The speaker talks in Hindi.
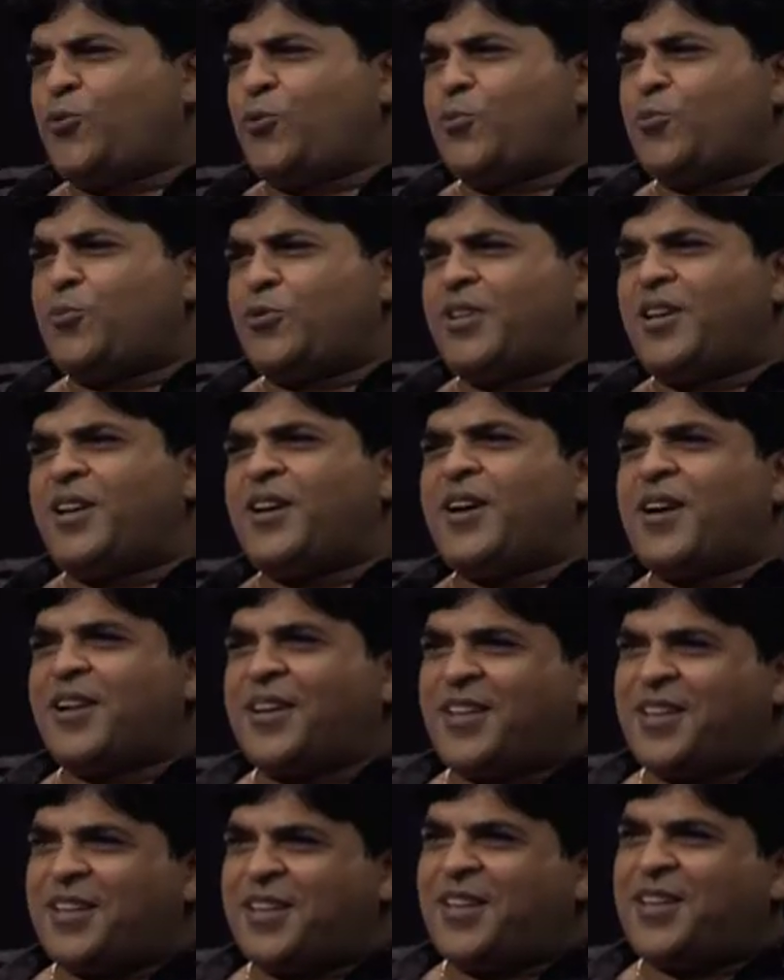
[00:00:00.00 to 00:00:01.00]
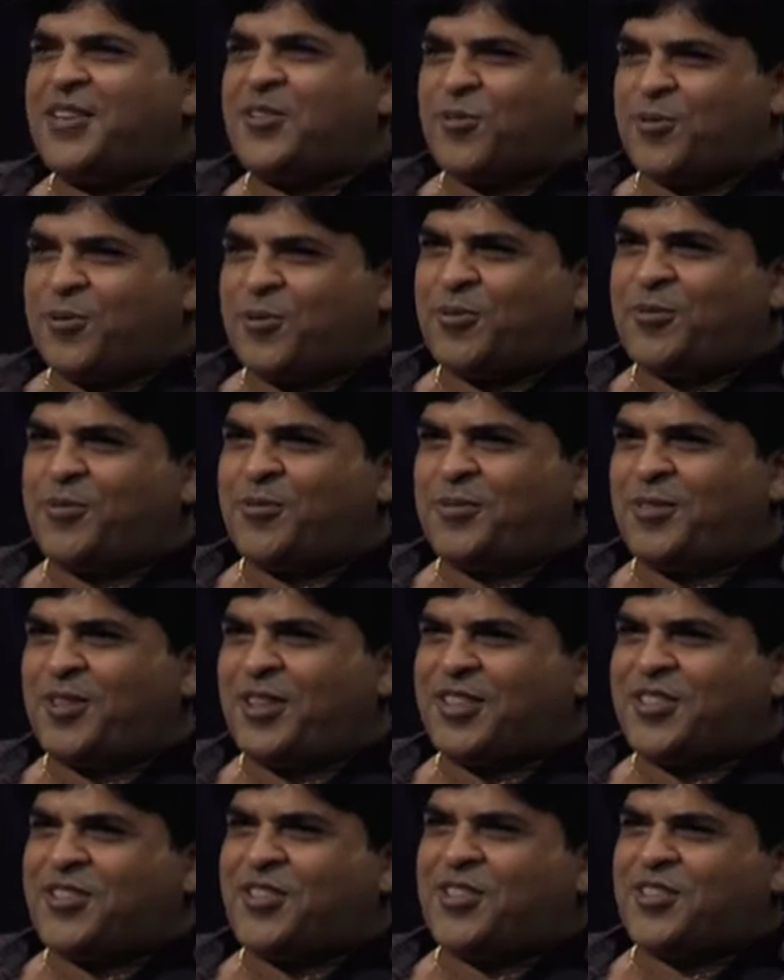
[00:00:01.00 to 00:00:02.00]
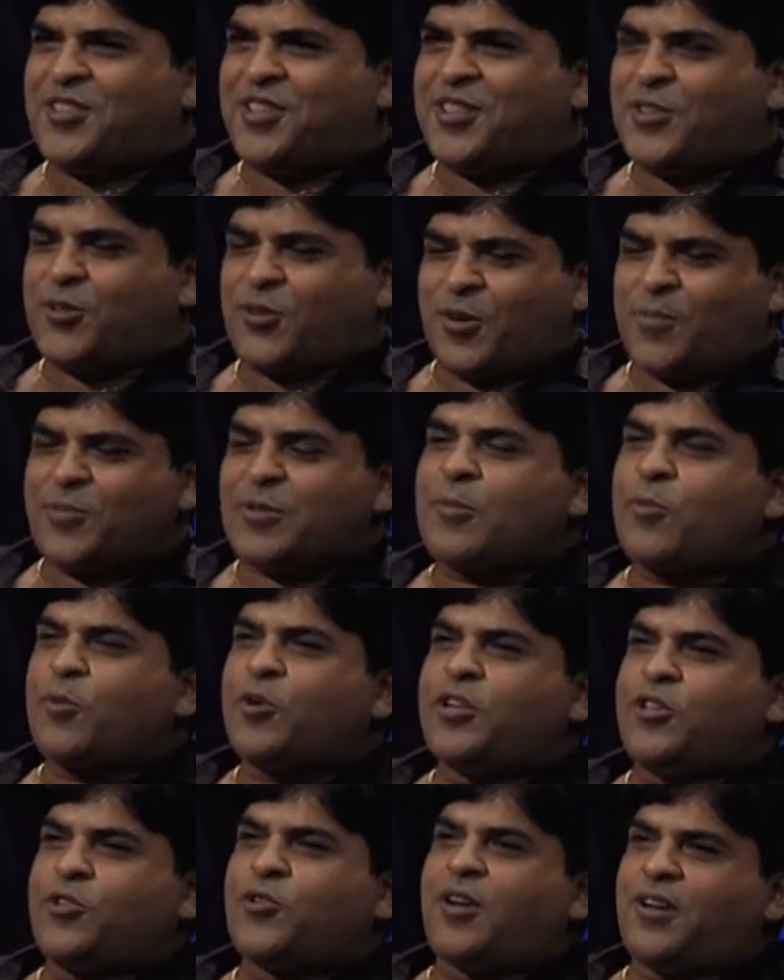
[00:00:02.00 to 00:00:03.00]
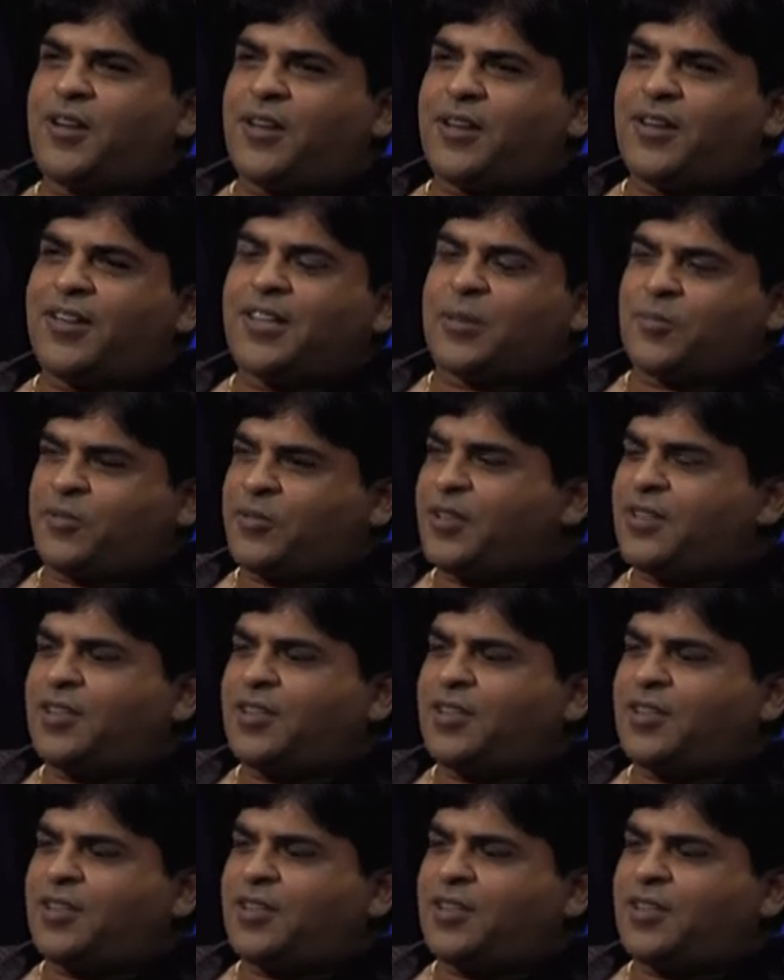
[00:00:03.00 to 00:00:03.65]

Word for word: तो मुझे लगा कि ये जो एक चीज़ है जो हम सब लोग इन्जॉय कर रहे हैं जब